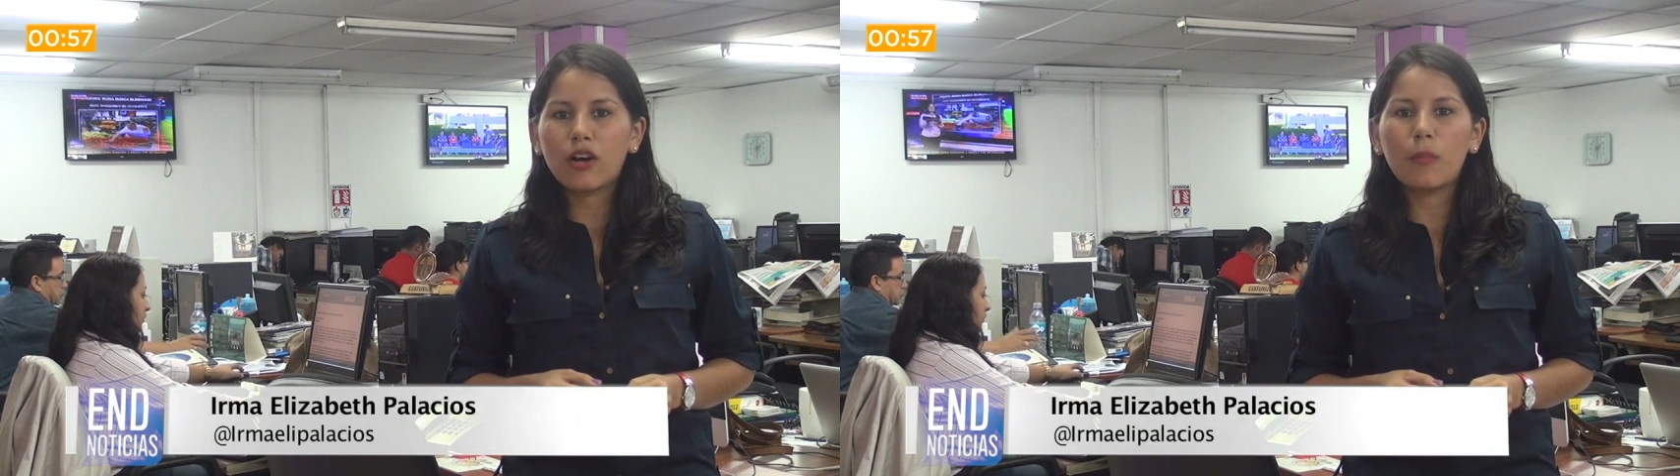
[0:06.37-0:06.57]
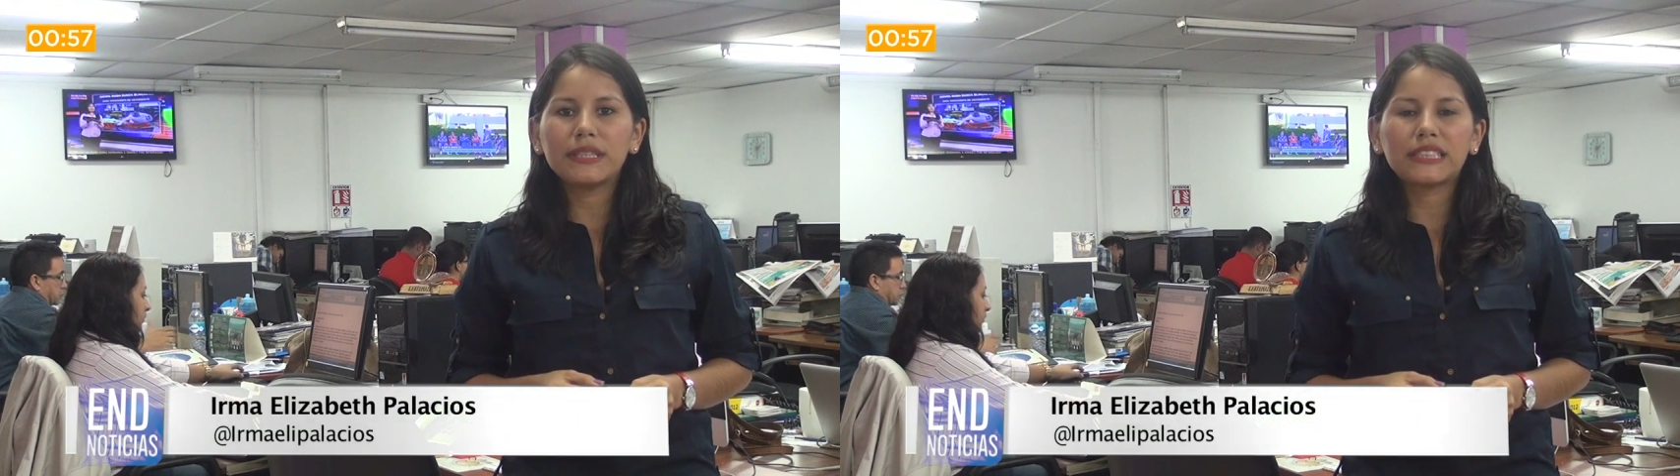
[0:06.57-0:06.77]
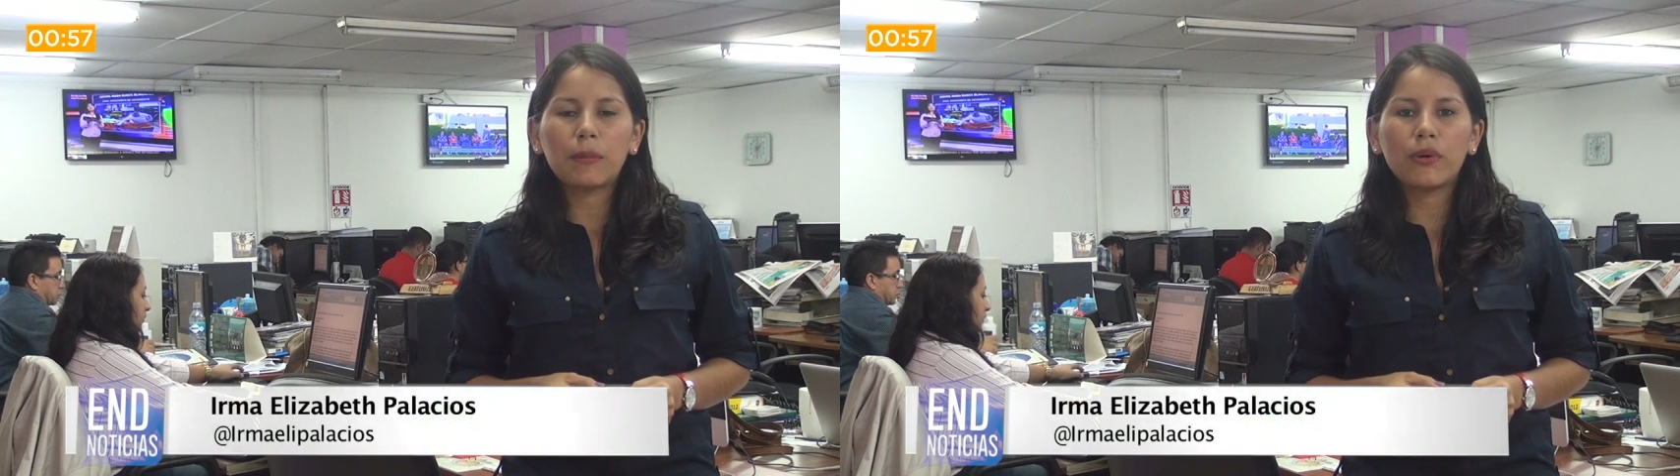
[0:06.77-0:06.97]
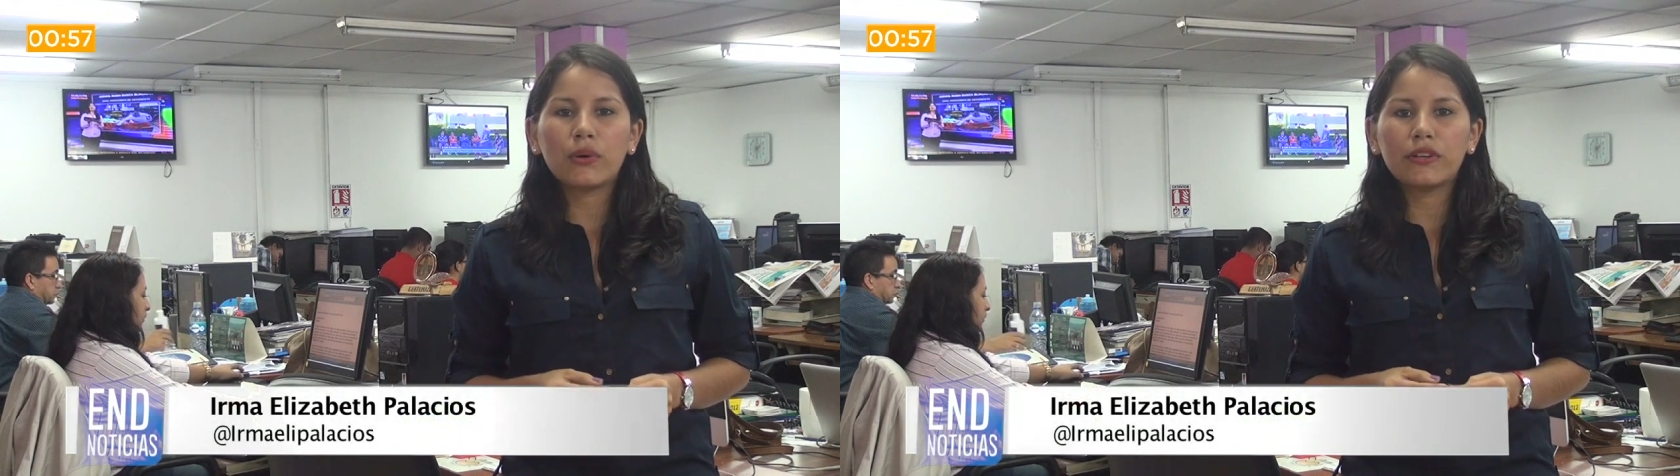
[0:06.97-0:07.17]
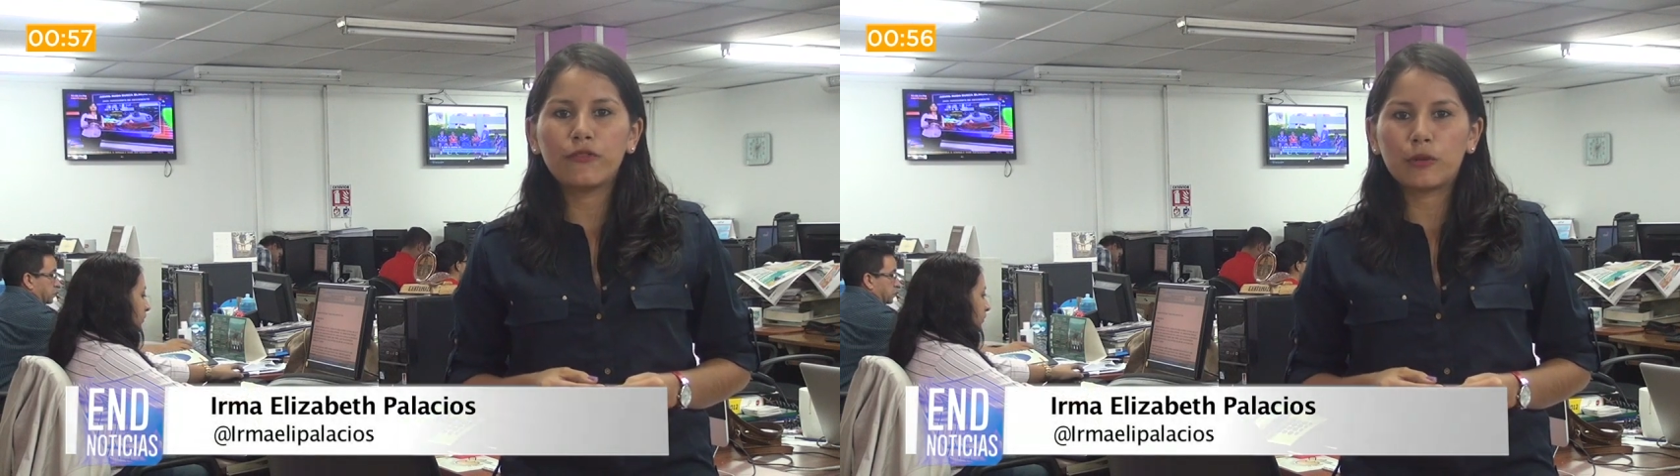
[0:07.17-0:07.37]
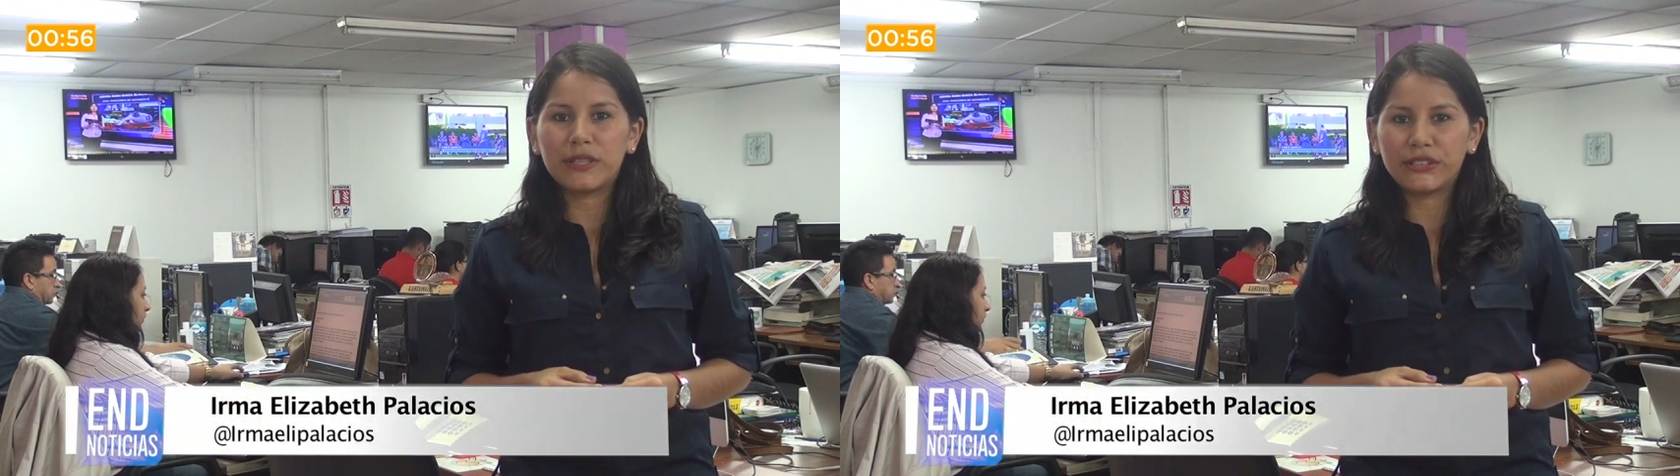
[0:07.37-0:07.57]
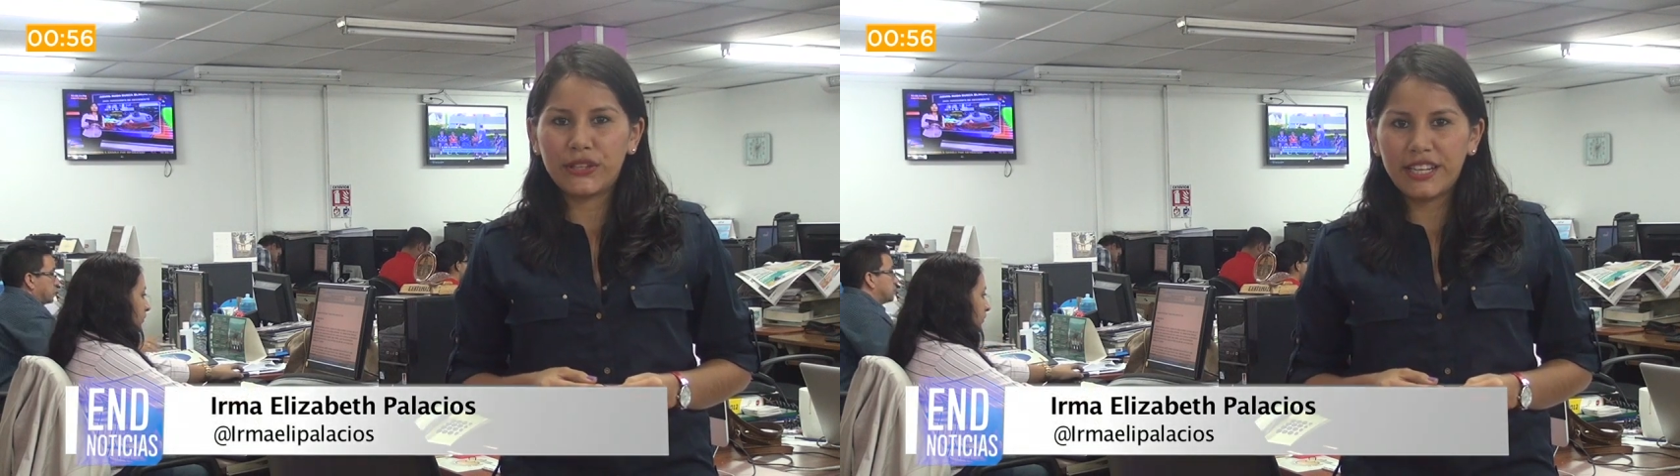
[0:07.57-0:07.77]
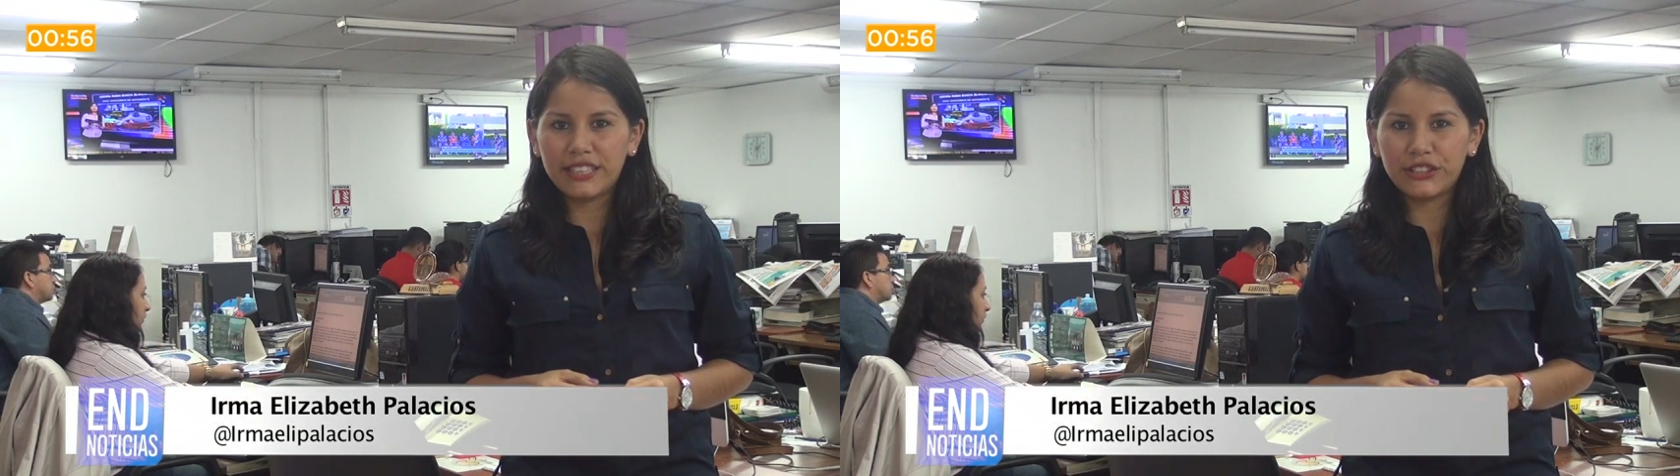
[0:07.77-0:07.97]
Comenzamos con
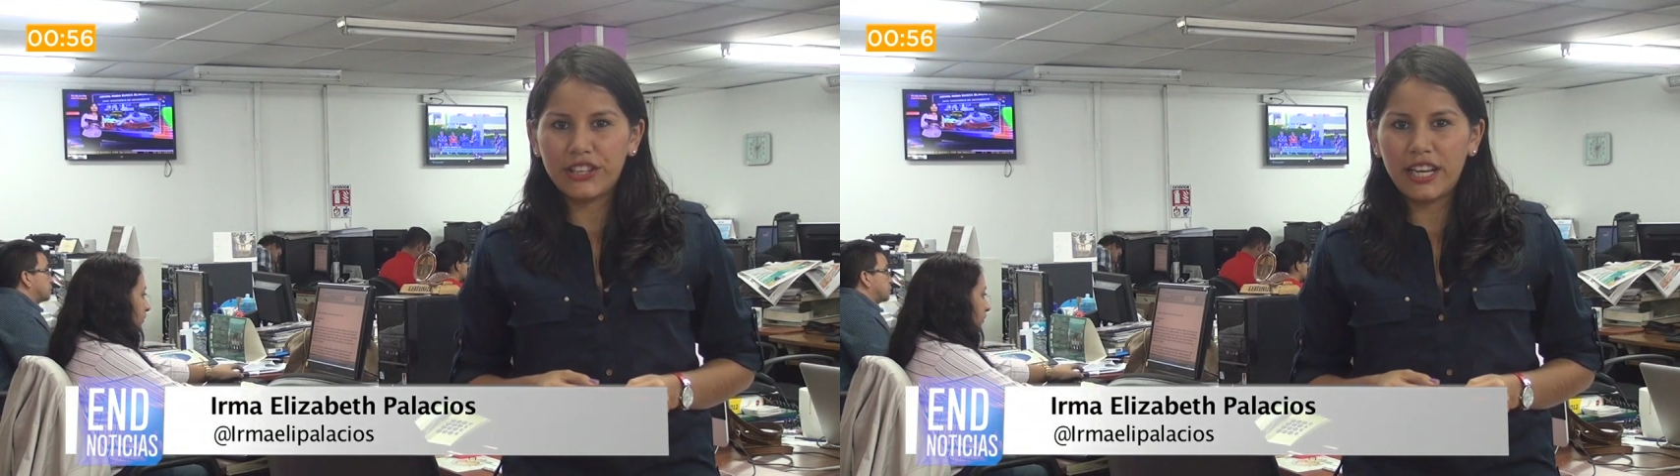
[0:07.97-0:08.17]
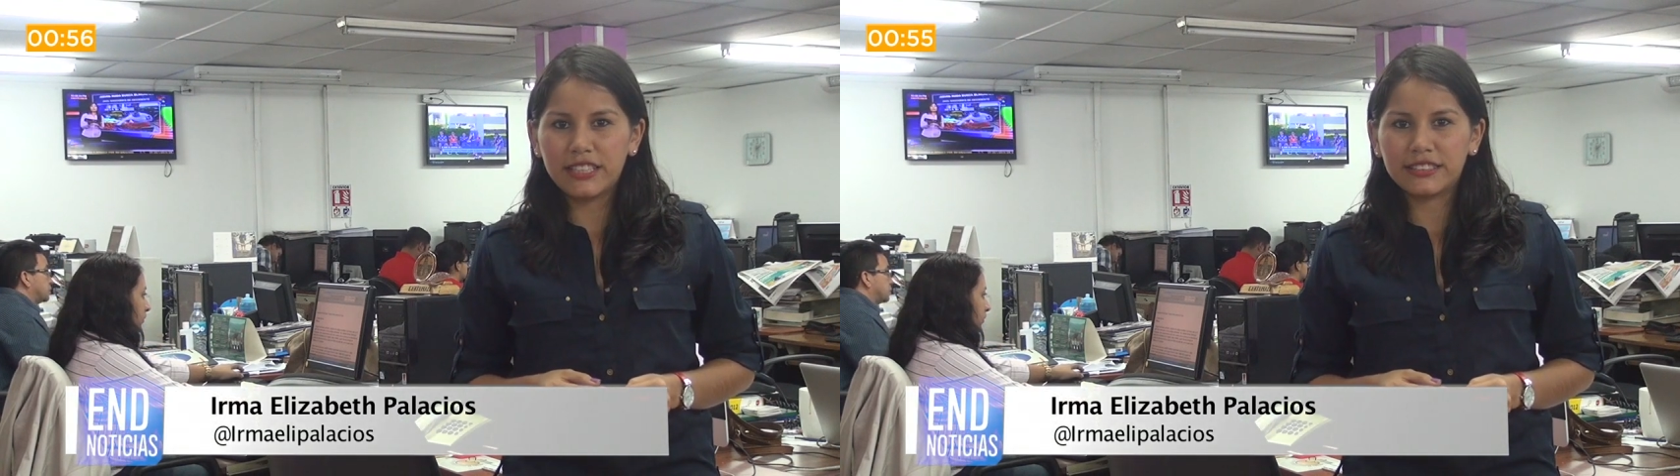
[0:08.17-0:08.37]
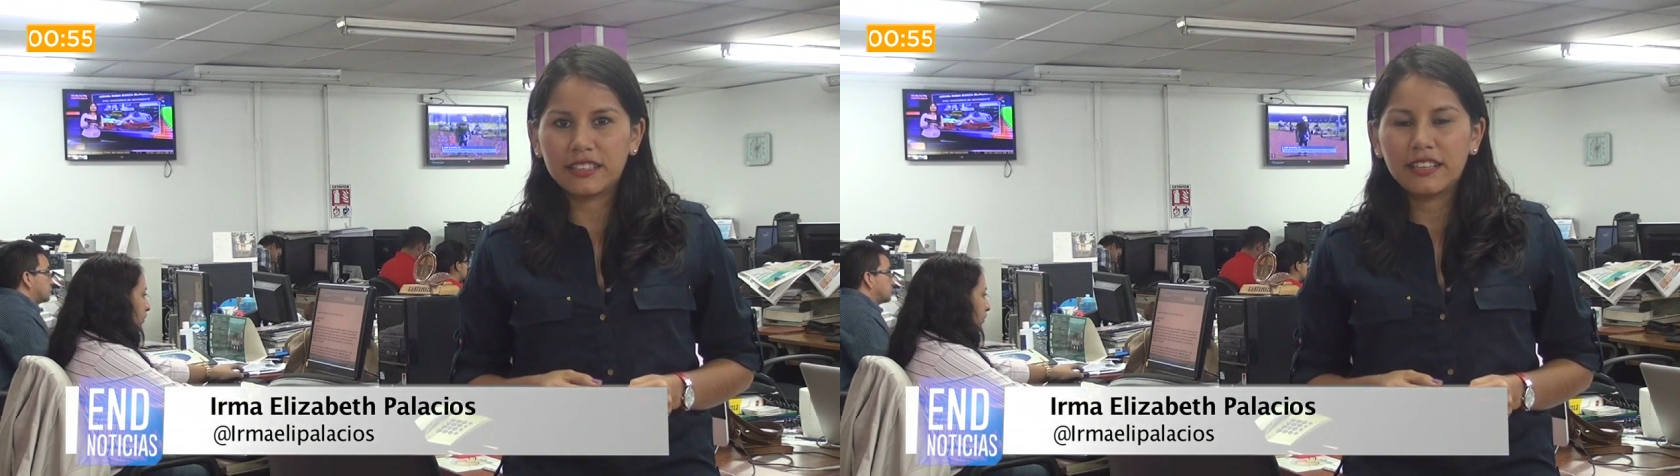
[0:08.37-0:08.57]
informaciones nacionales.